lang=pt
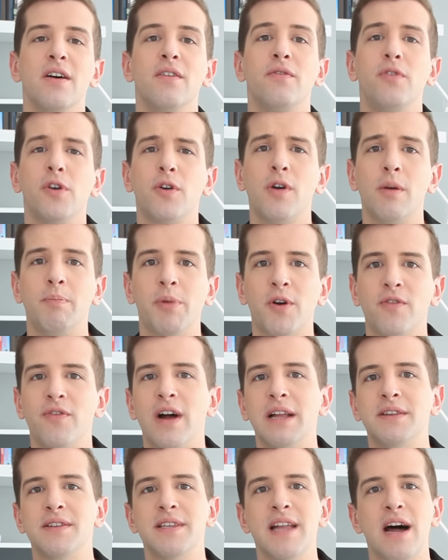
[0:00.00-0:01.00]
foram
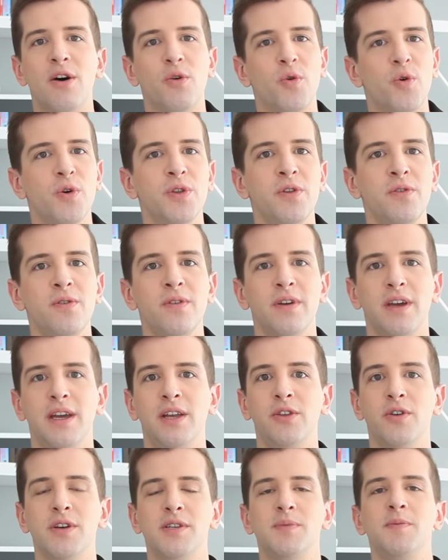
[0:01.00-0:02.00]
aprovados na ONU
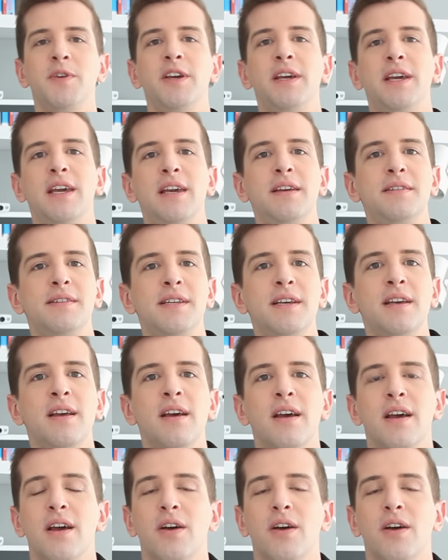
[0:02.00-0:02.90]
em 2015